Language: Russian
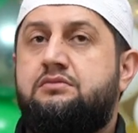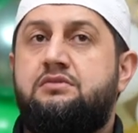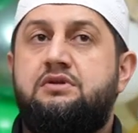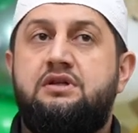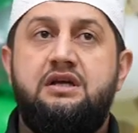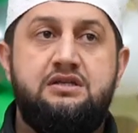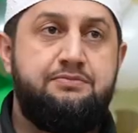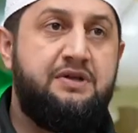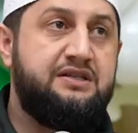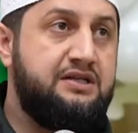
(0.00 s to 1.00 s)
не
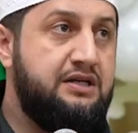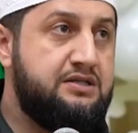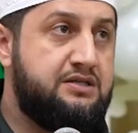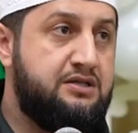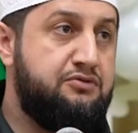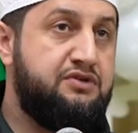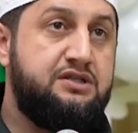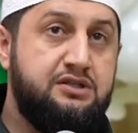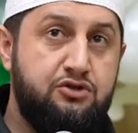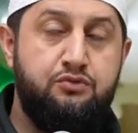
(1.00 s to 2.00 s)
сплотились
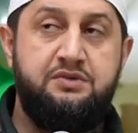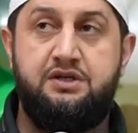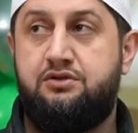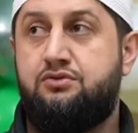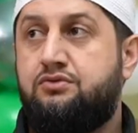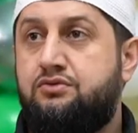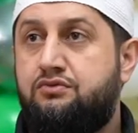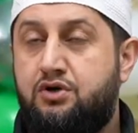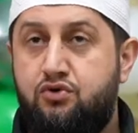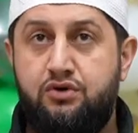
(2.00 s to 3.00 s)
единому мнению.
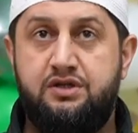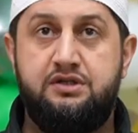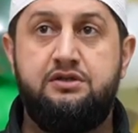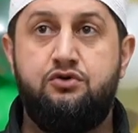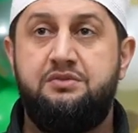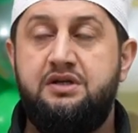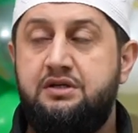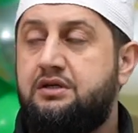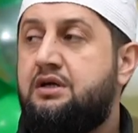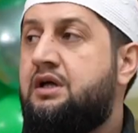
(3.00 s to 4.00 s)
Вокруг единого
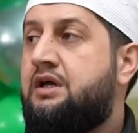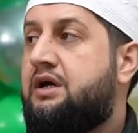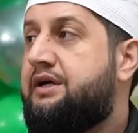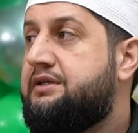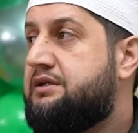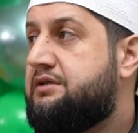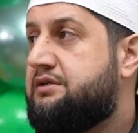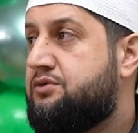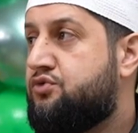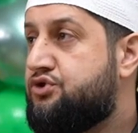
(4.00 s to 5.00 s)
мнения они
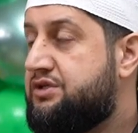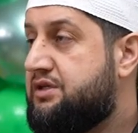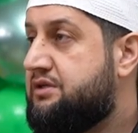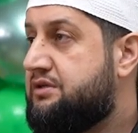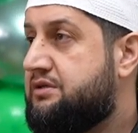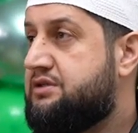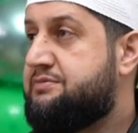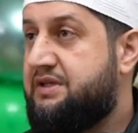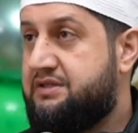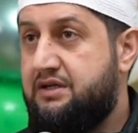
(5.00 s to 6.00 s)
тоже не
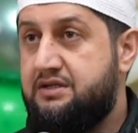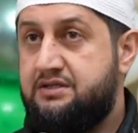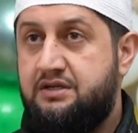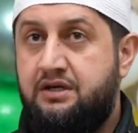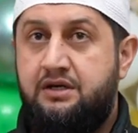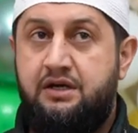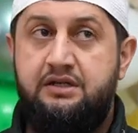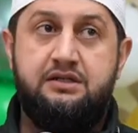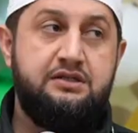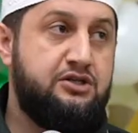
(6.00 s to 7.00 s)
сплотились.
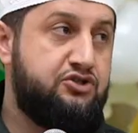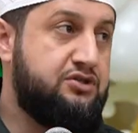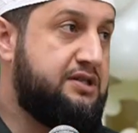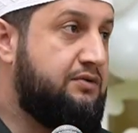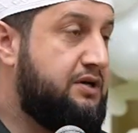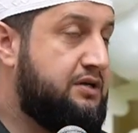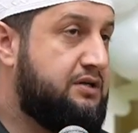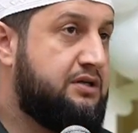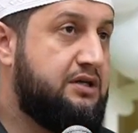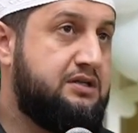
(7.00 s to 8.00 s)
Это не наши слова,
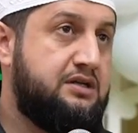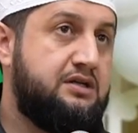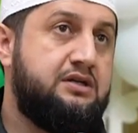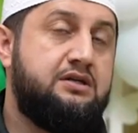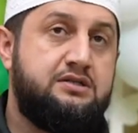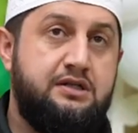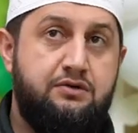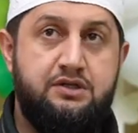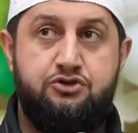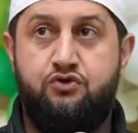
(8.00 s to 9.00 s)
это
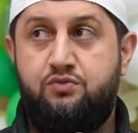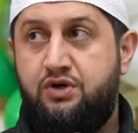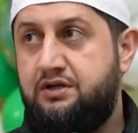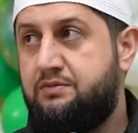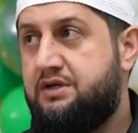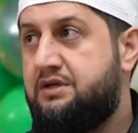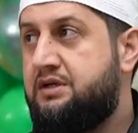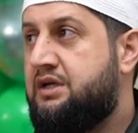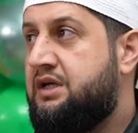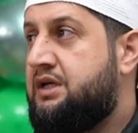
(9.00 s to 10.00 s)
слова нашего малима,
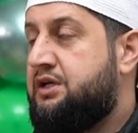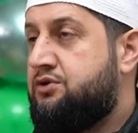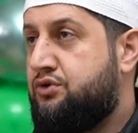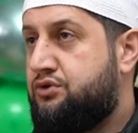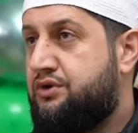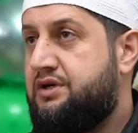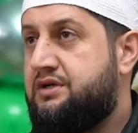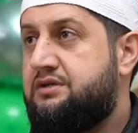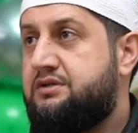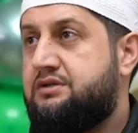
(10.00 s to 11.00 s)
доктора
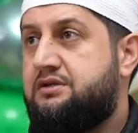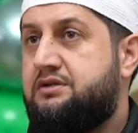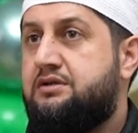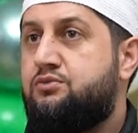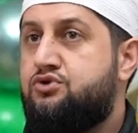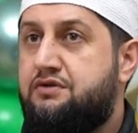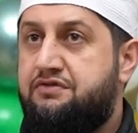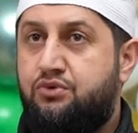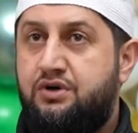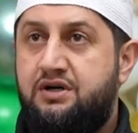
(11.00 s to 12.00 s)
э,
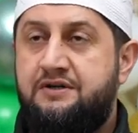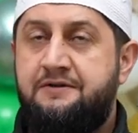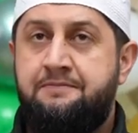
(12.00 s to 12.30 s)
Мустафа Буа.